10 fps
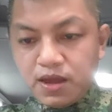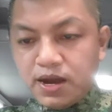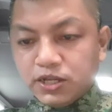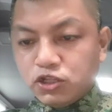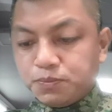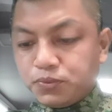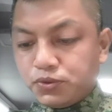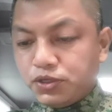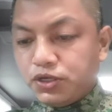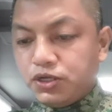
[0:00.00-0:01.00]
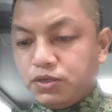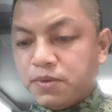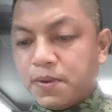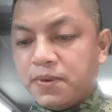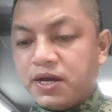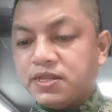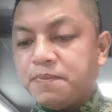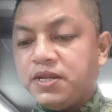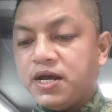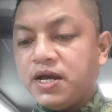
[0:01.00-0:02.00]
At ito po ay may pamagat na
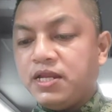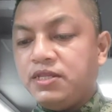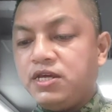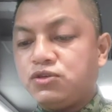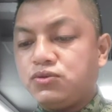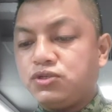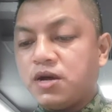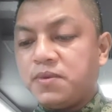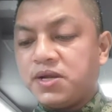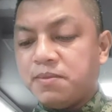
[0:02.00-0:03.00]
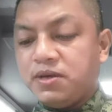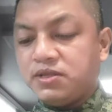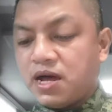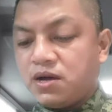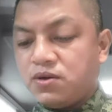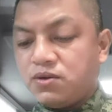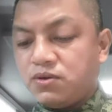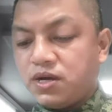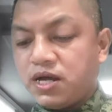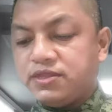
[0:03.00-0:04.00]
pinagaling ni Jesus ang maraming tao
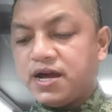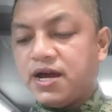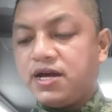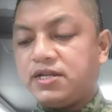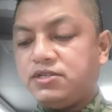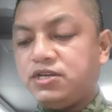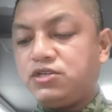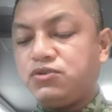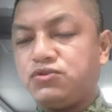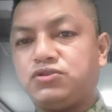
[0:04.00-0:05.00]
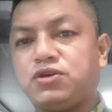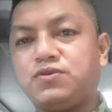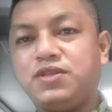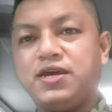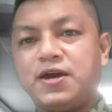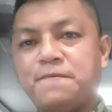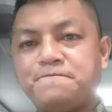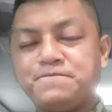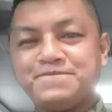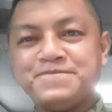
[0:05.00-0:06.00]
at nangaral si Jesus sa Udea.
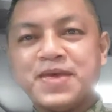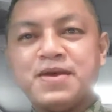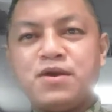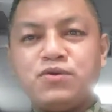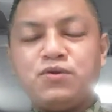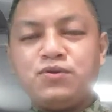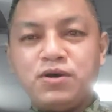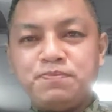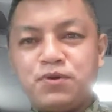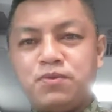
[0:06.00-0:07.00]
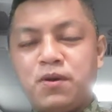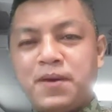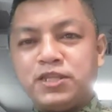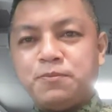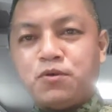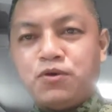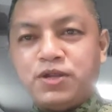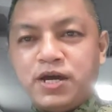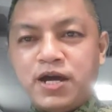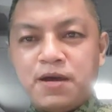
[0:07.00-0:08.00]
unang nga po, bumabati po ako
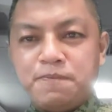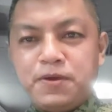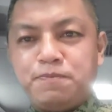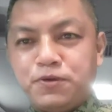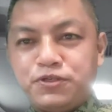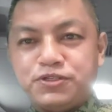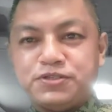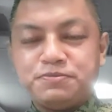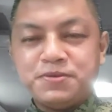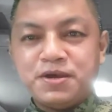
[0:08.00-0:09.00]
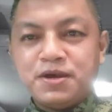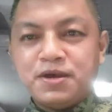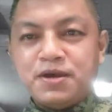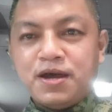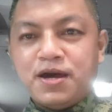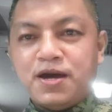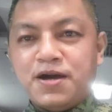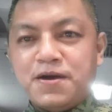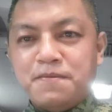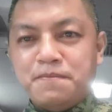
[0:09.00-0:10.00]
ng Happy First uh,
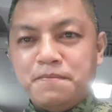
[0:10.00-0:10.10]
ah,